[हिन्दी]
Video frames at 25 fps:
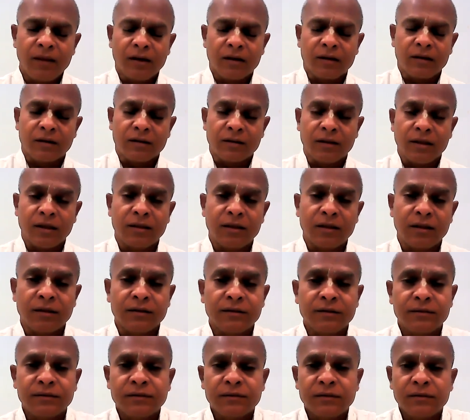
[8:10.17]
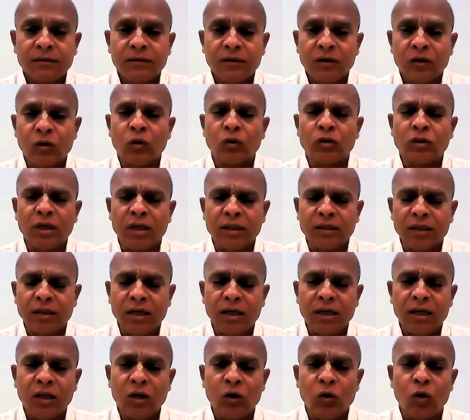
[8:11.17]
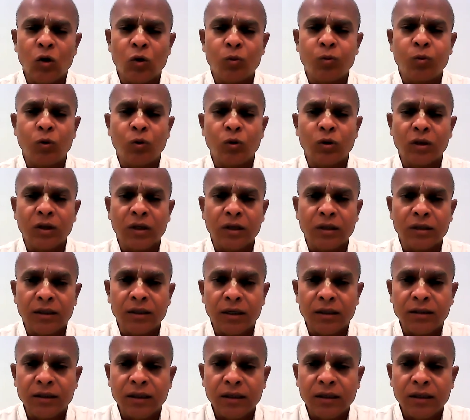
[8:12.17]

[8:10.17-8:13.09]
ये करता था रोता था लोटपोट करता